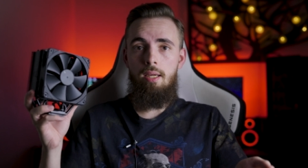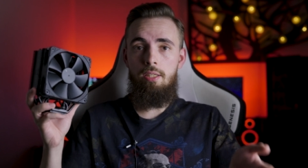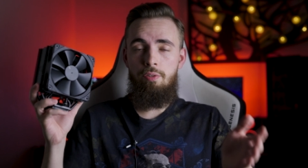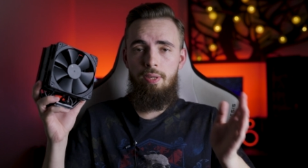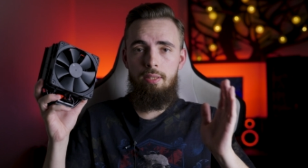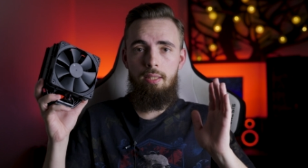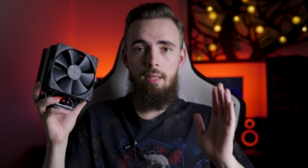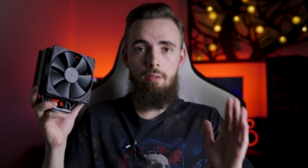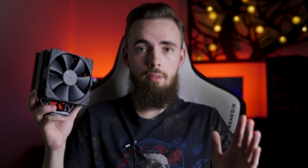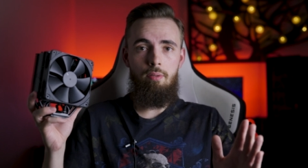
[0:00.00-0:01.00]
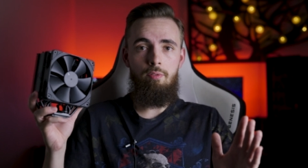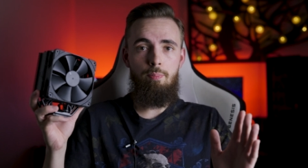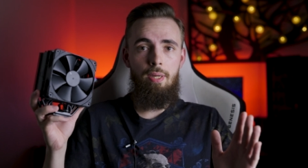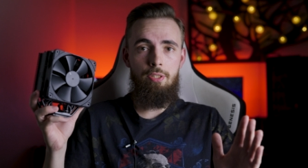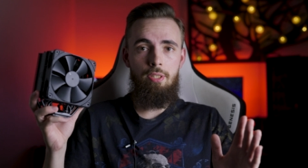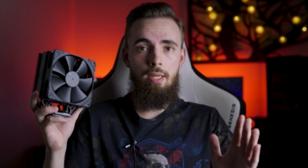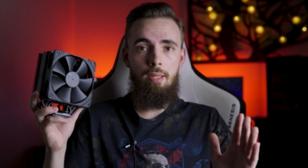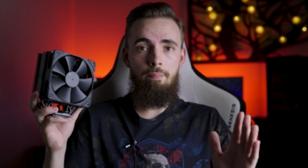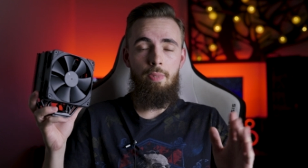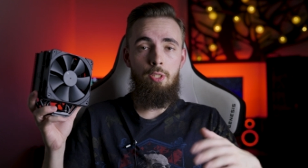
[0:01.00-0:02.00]
e, świetne
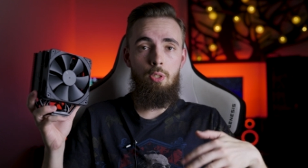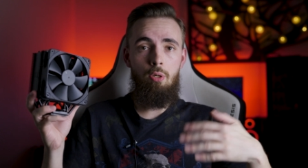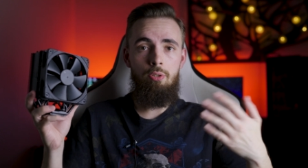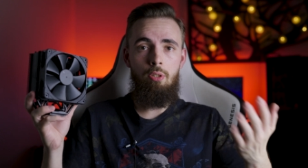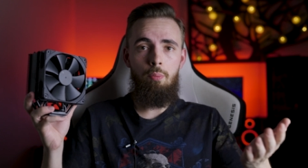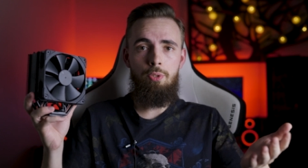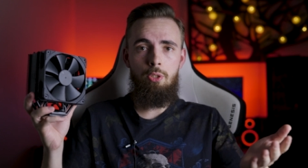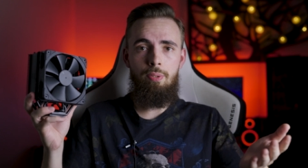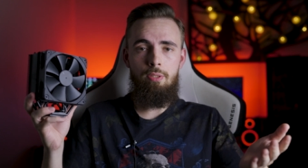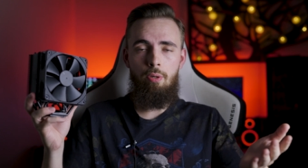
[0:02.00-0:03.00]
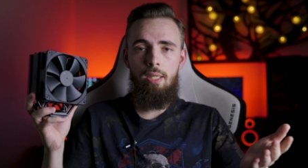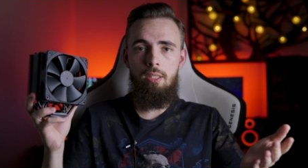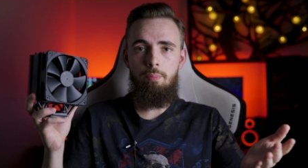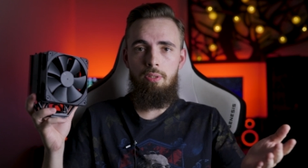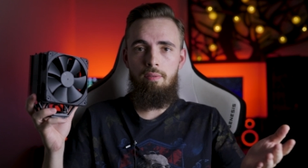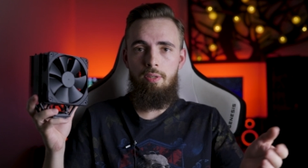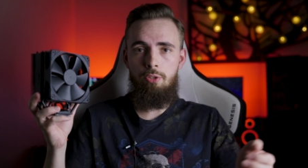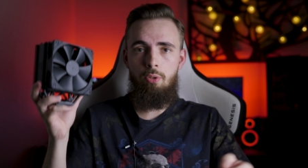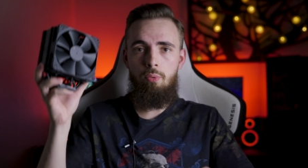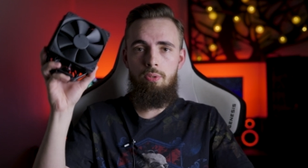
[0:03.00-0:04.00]
wsparcie, jeśli chodzi o przyszłe sokety,
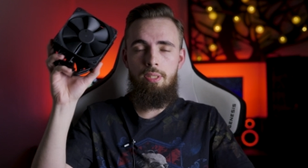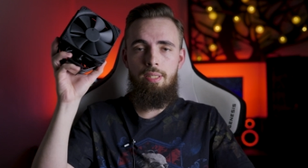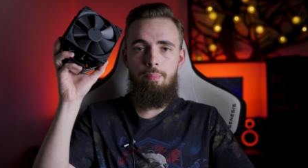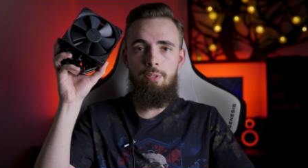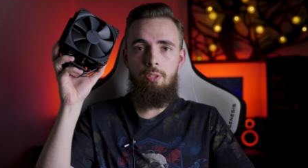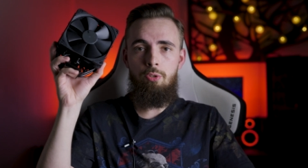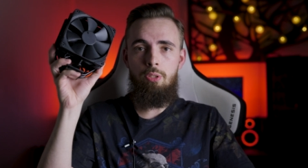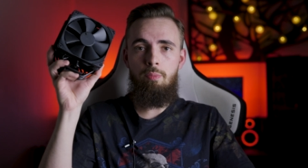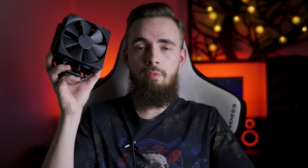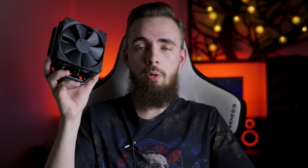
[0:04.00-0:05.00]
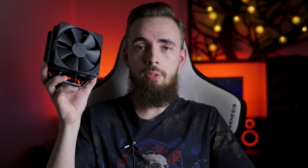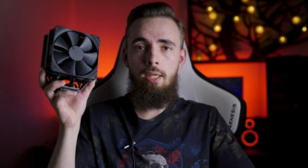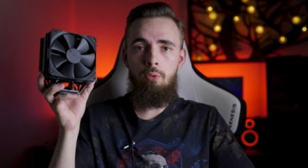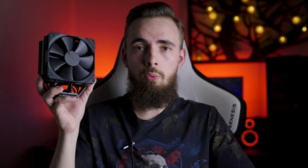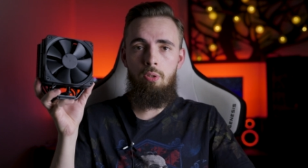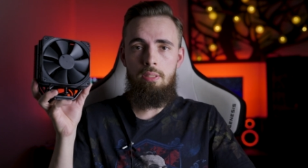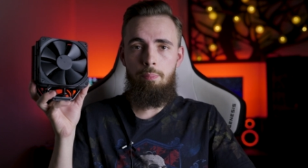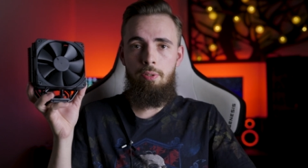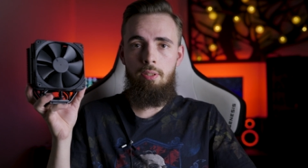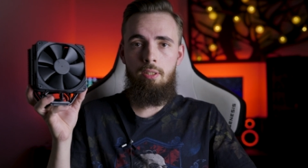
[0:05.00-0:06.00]
ponieważ to chłodzenie będzie otrzymywało tak długo
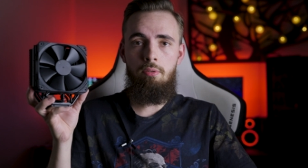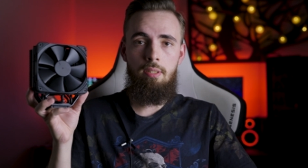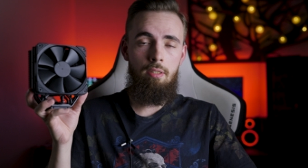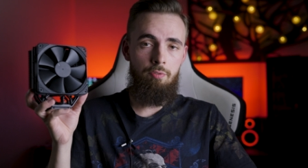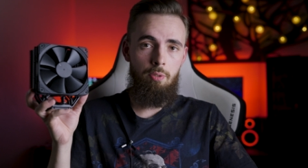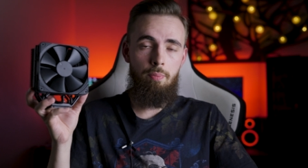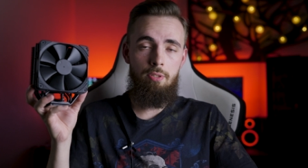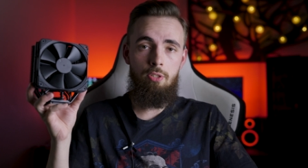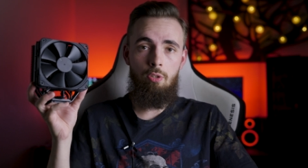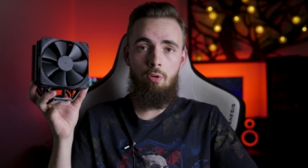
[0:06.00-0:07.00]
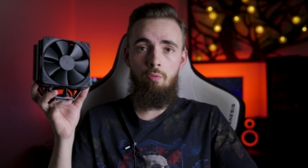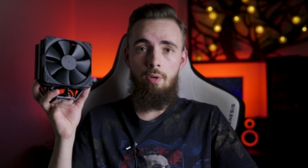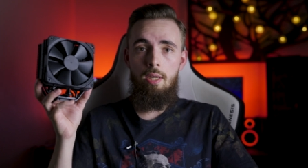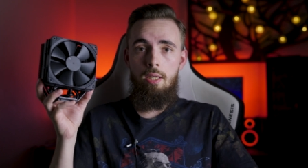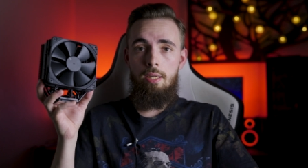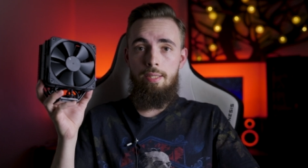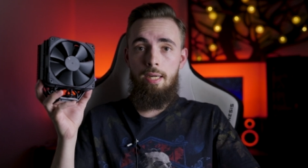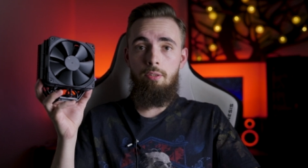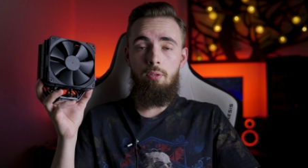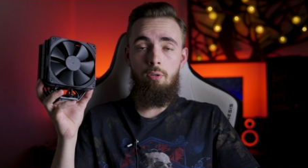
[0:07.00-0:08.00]
zapinki do najnowszych procesorów,
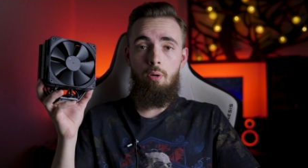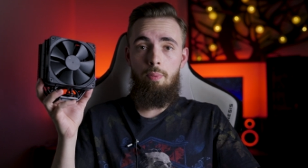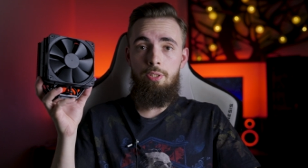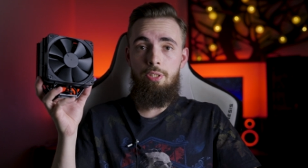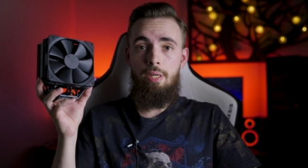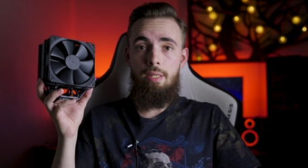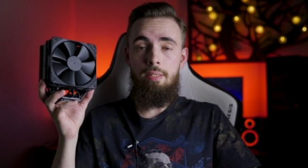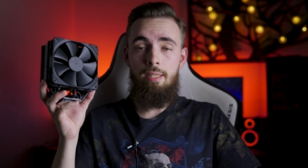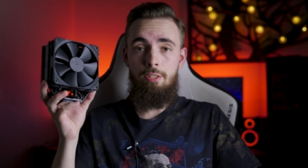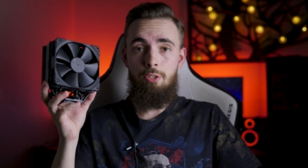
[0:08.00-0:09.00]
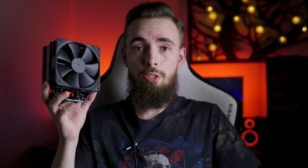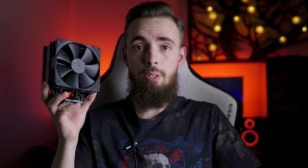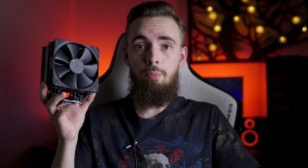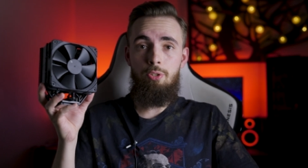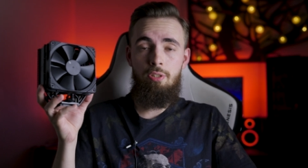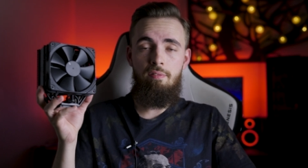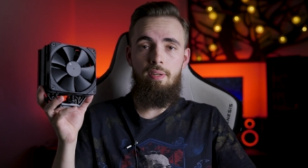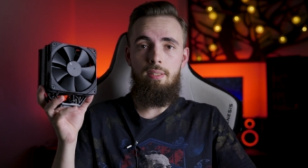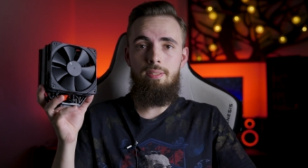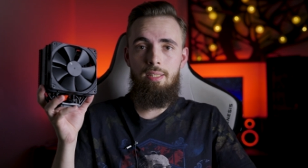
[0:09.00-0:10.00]
jak to tylko będzie technicznie
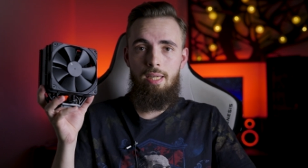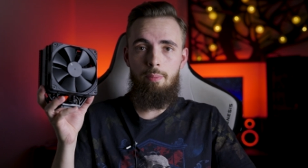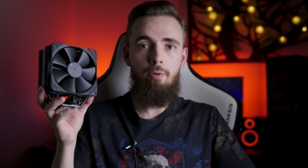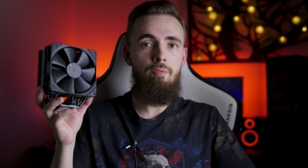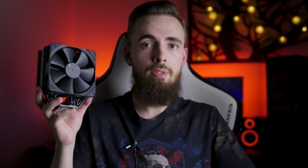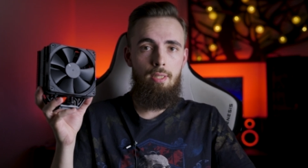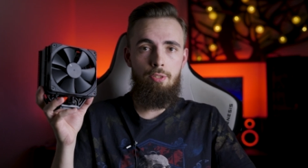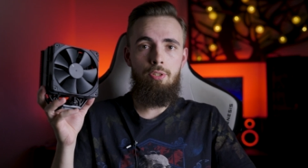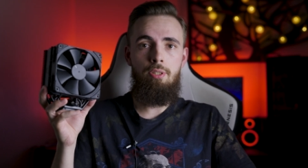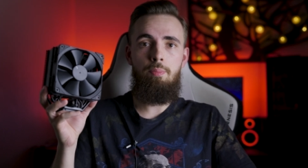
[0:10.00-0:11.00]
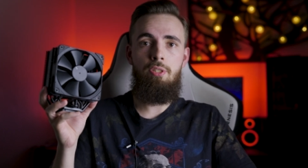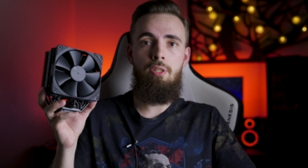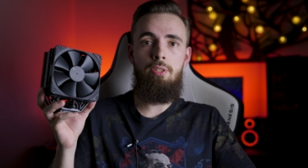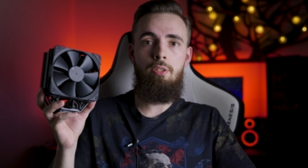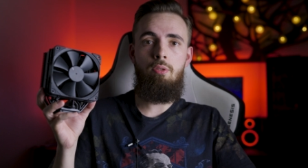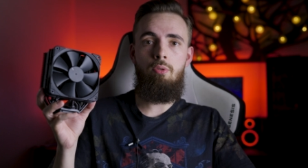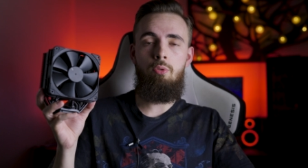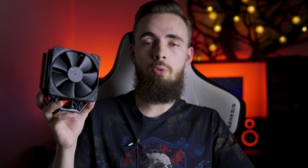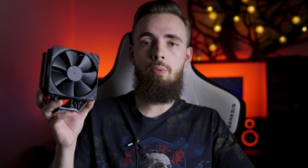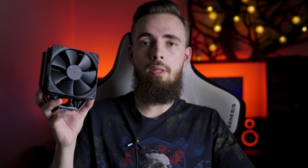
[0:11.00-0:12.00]
możliwe. Za darmo. Wystarczy, że prześlecie do
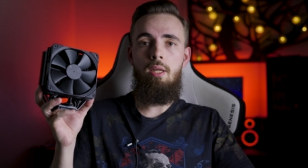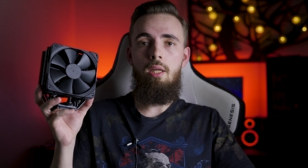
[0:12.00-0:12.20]
Noctuły